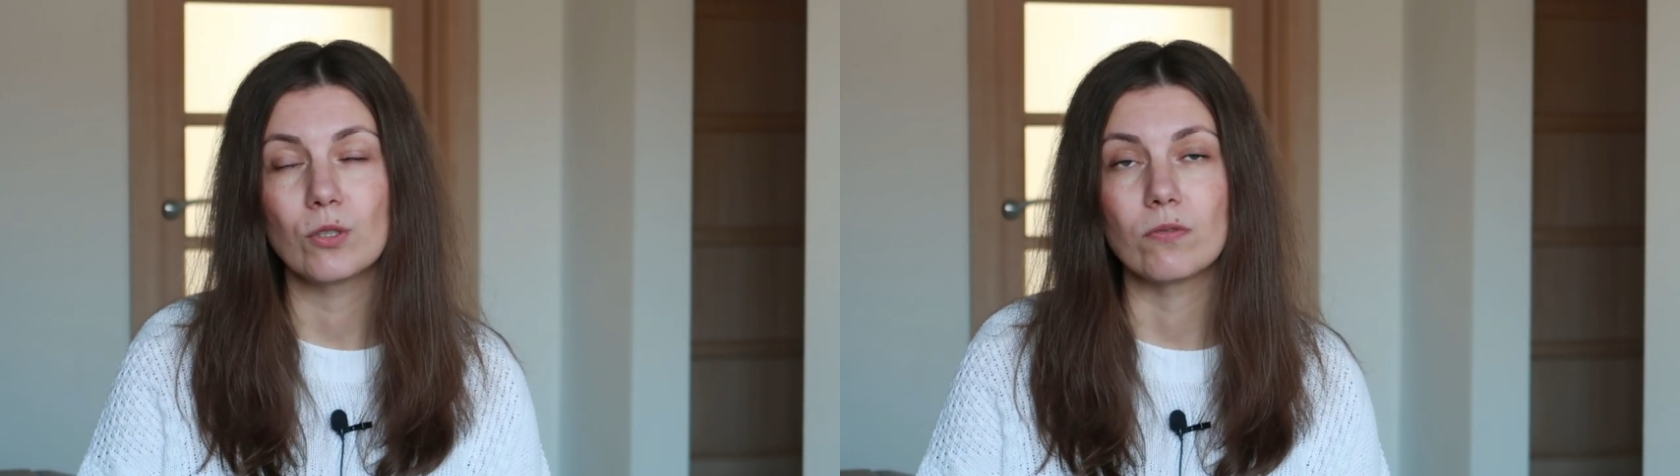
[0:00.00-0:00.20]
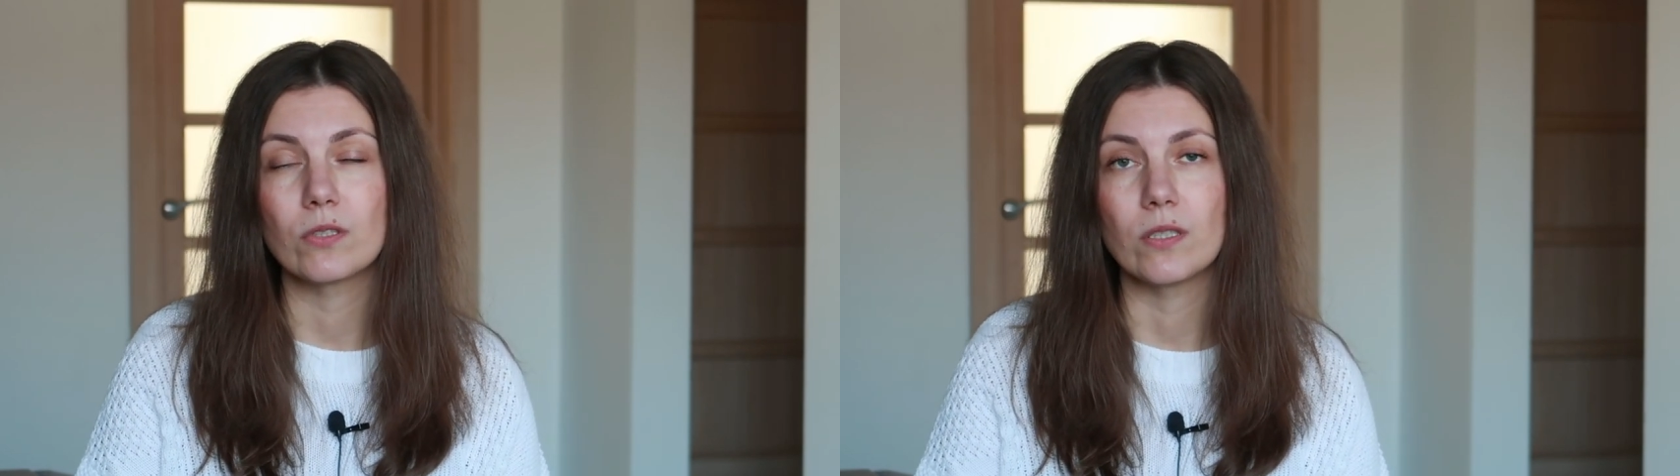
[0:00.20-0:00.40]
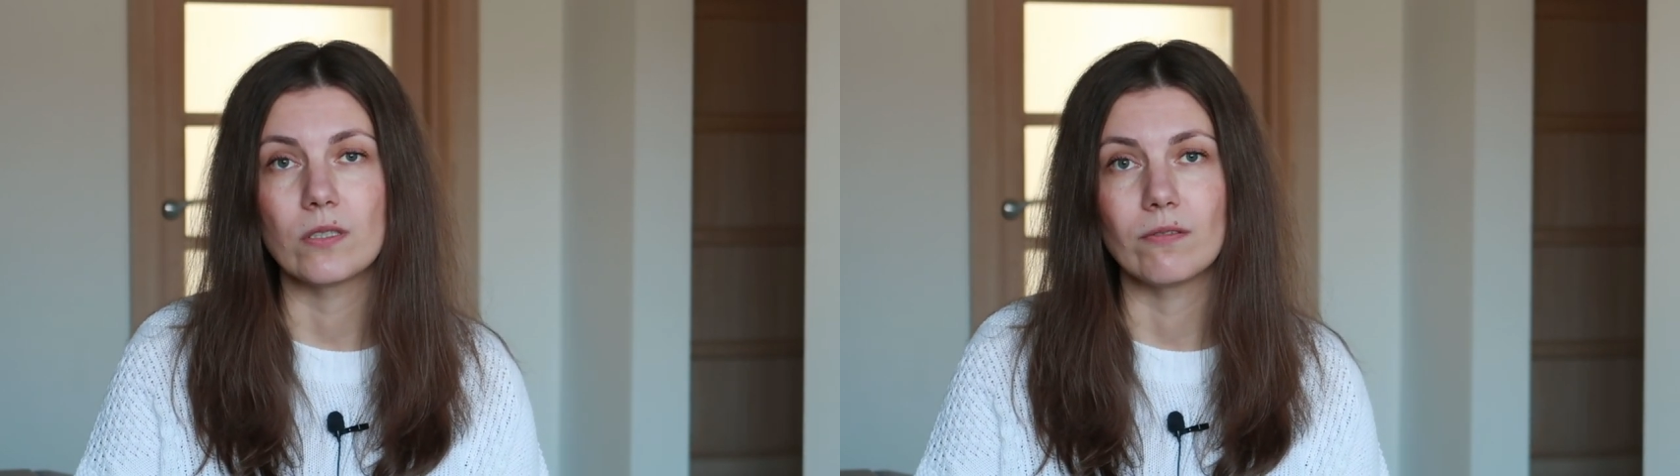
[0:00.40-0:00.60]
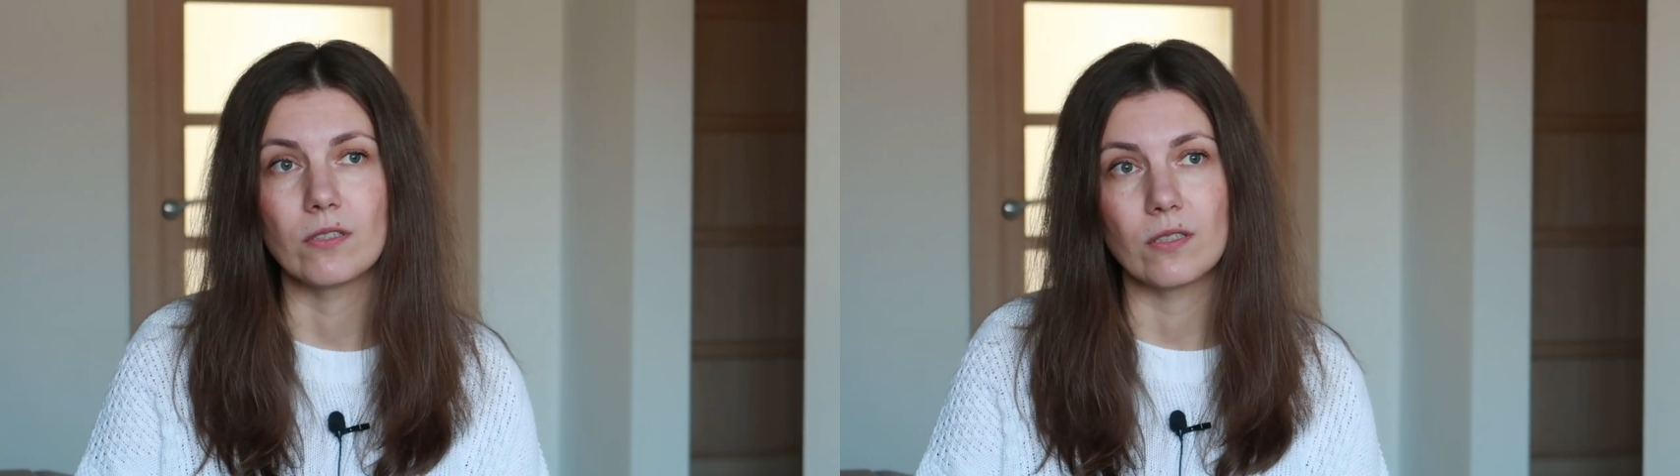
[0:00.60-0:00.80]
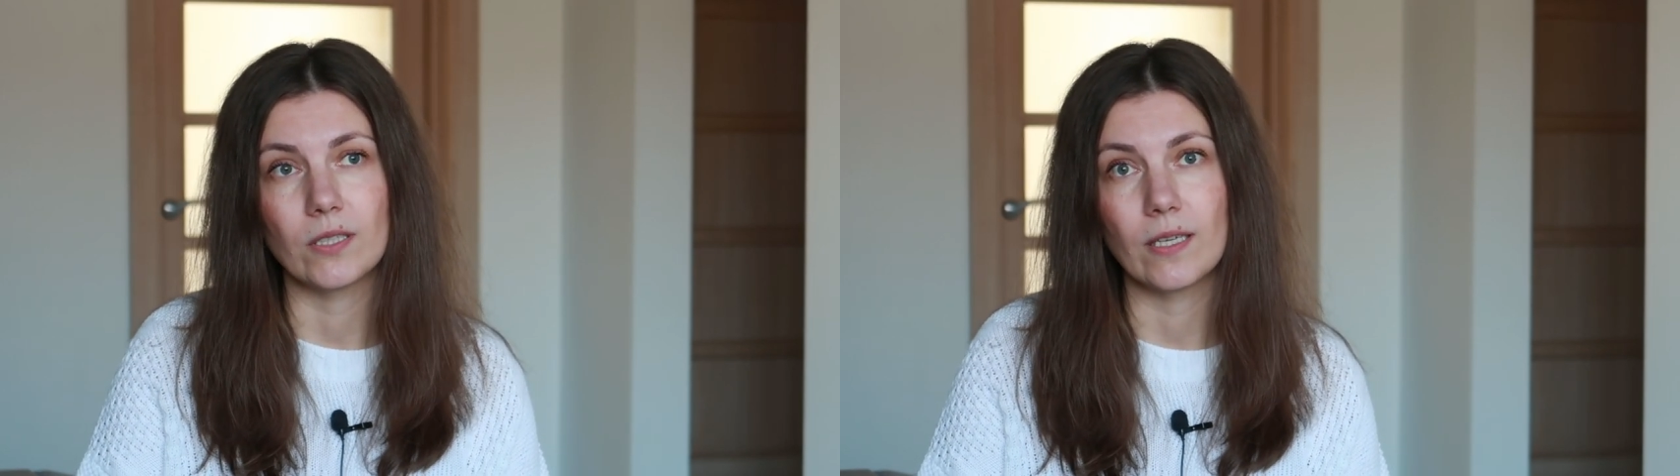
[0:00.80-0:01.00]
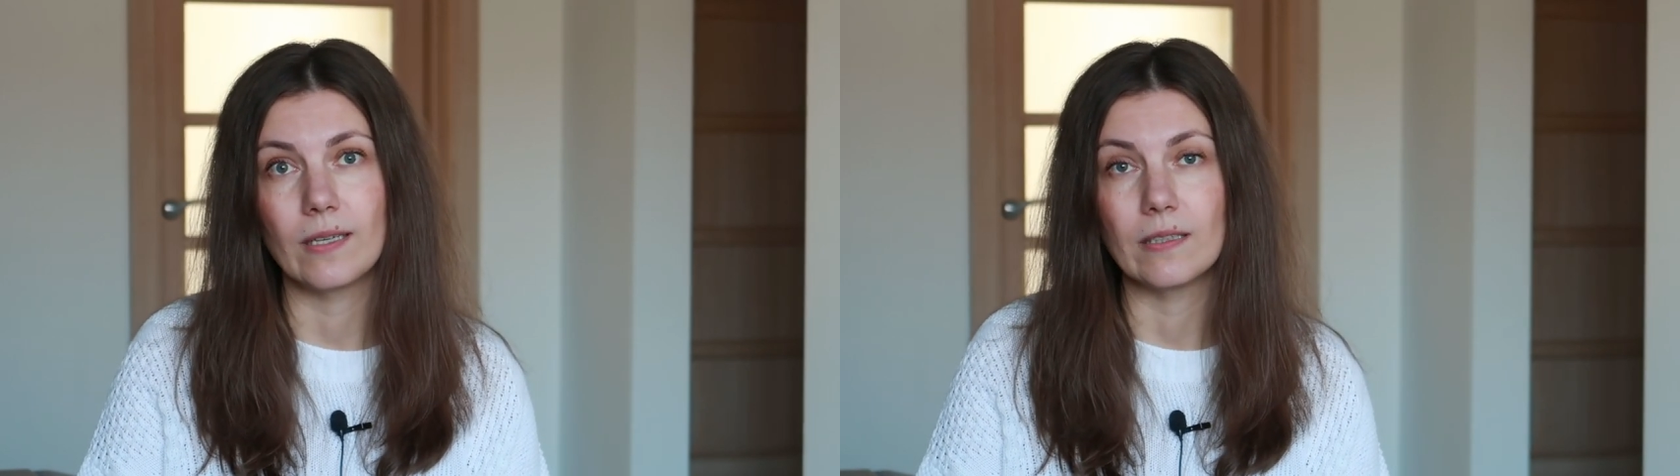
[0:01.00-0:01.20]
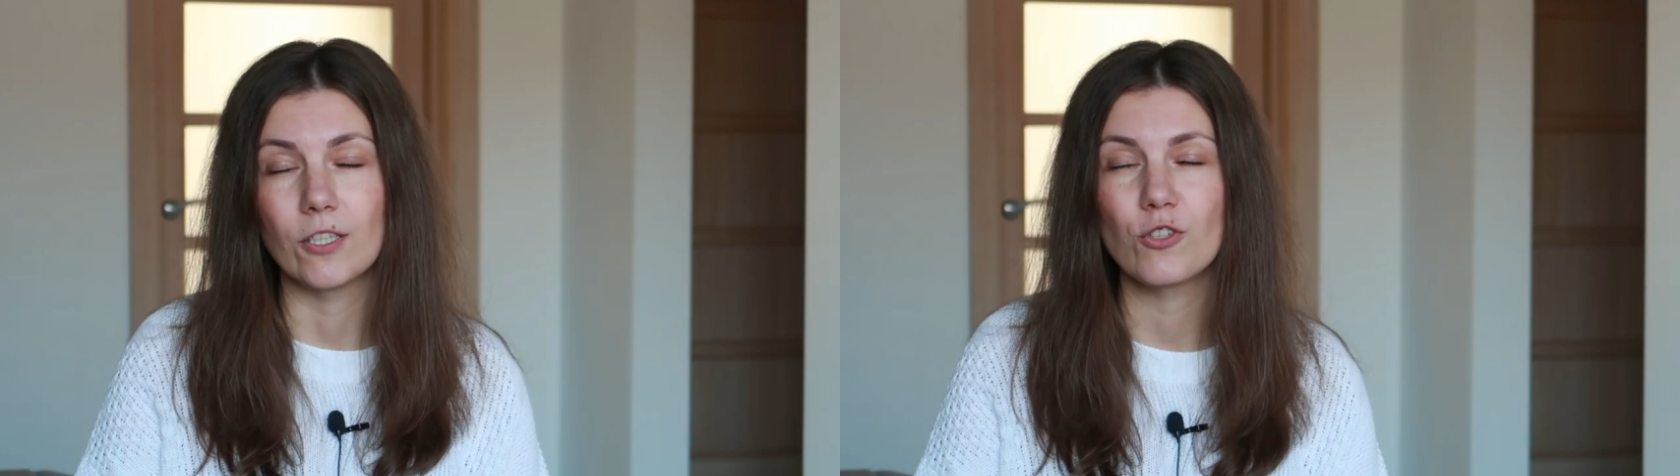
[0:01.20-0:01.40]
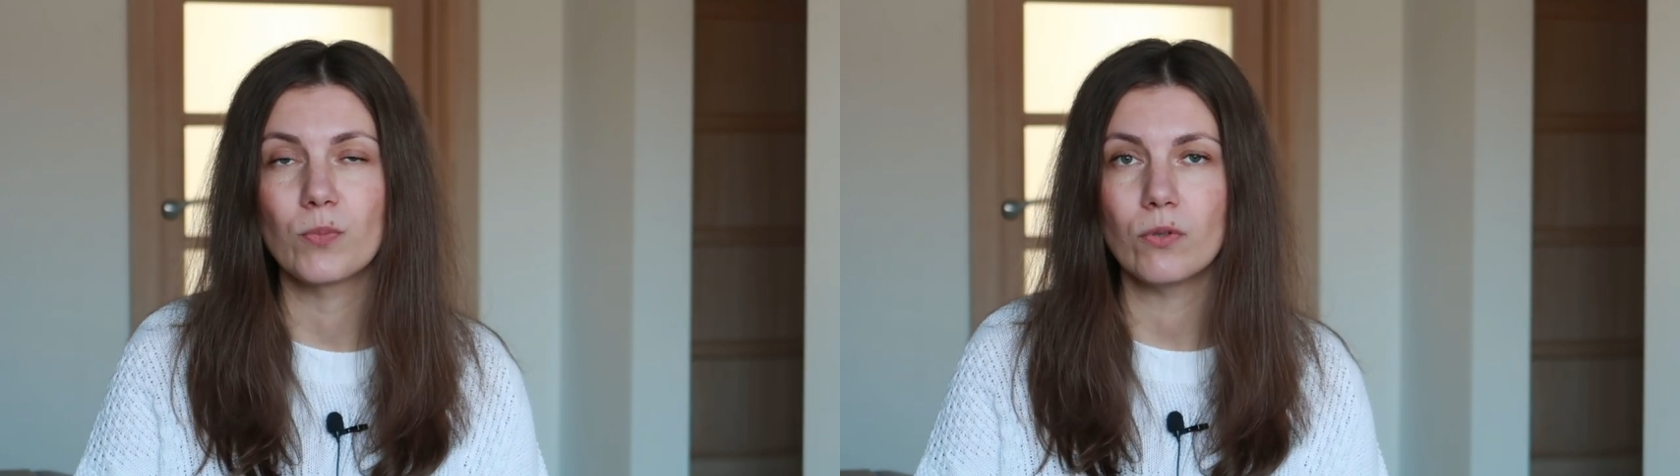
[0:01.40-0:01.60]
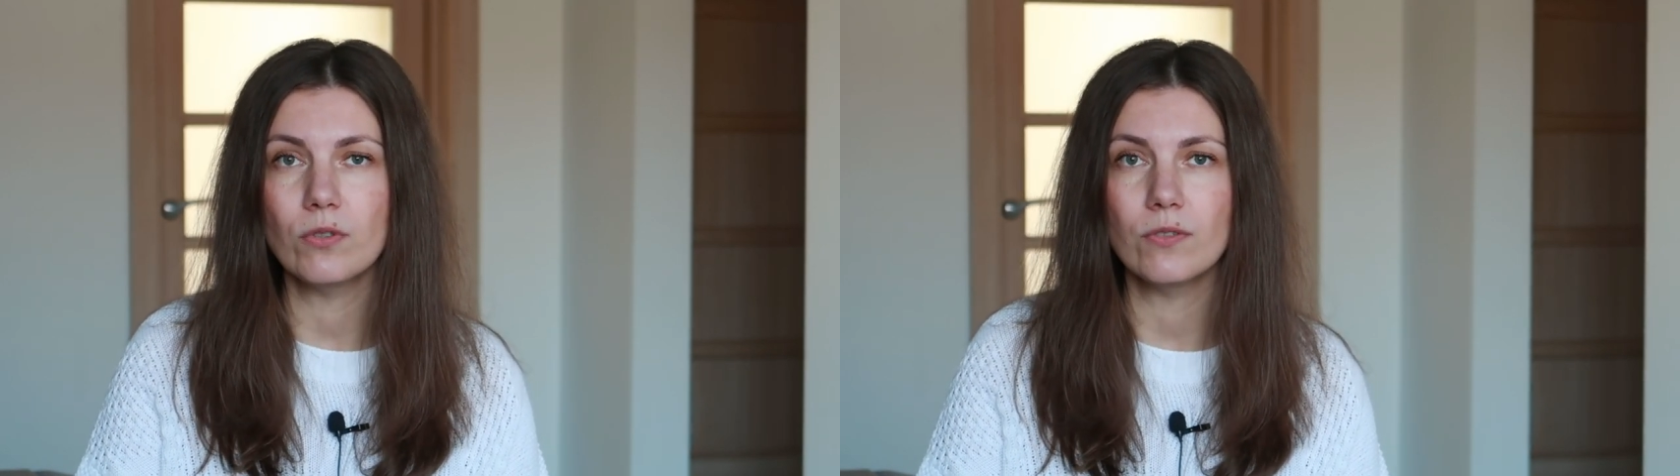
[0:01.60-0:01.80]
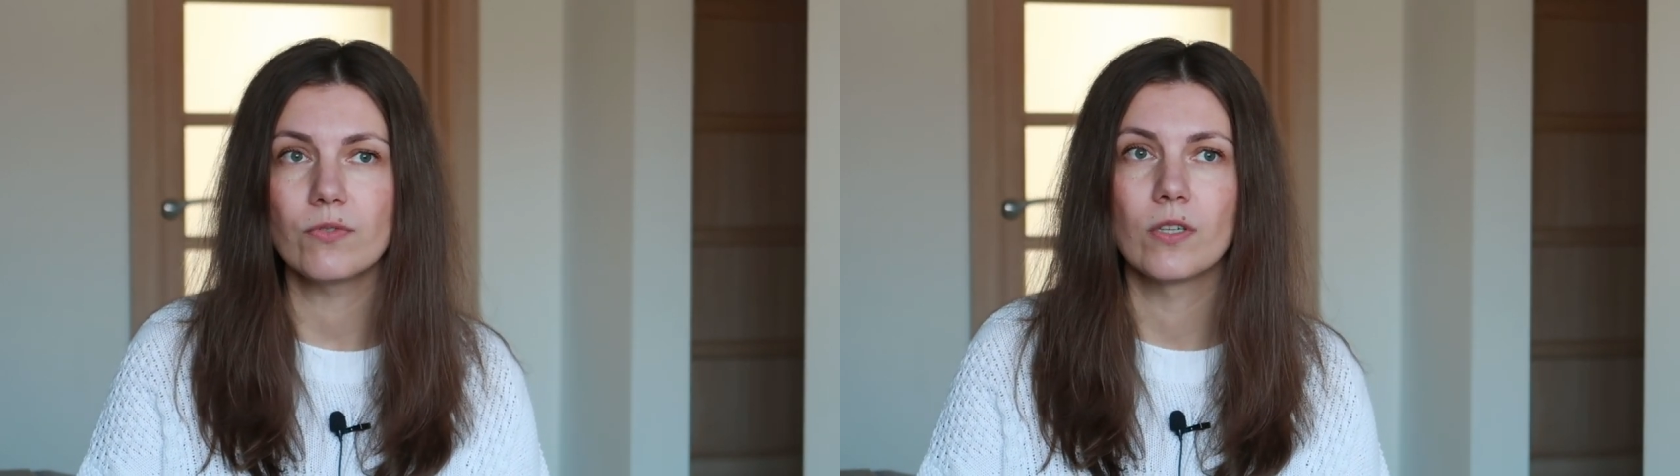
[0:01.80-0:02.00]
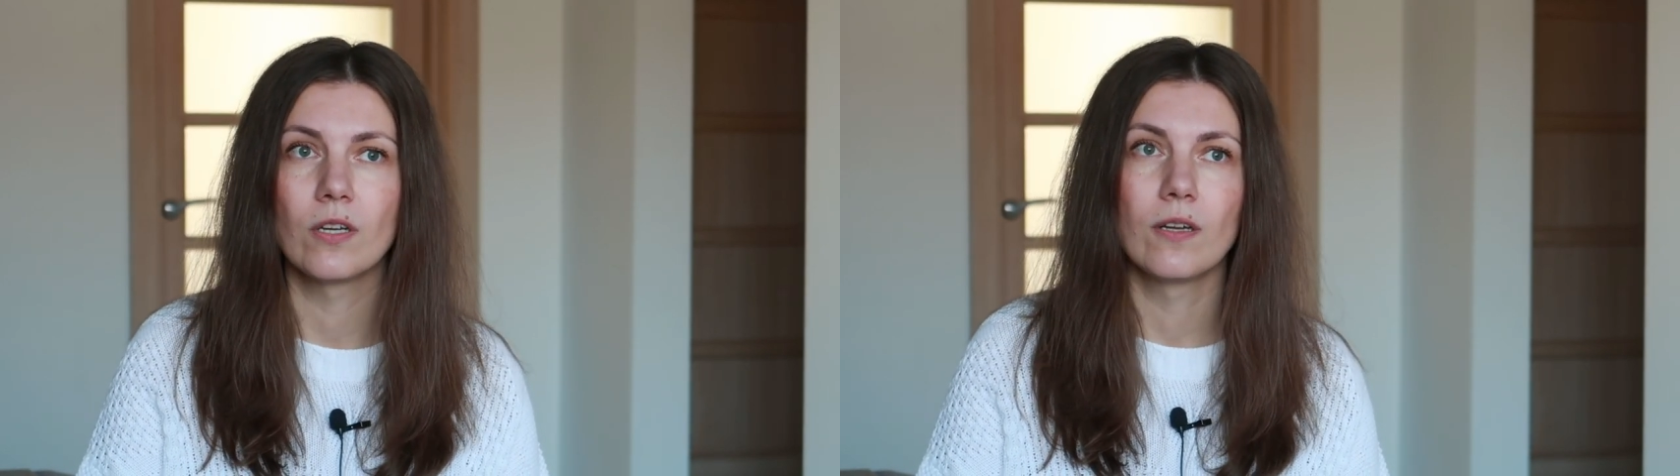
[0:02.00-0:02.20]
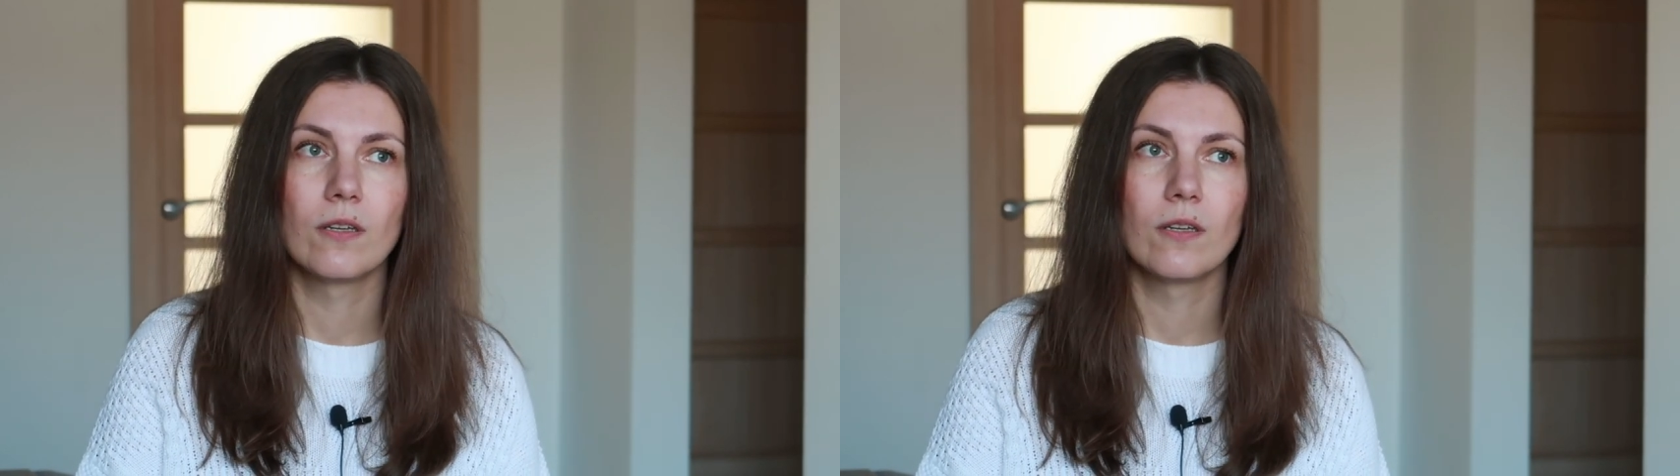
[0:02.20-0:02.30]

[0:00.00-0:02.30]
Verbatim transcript: кто высказывается так или иначе против,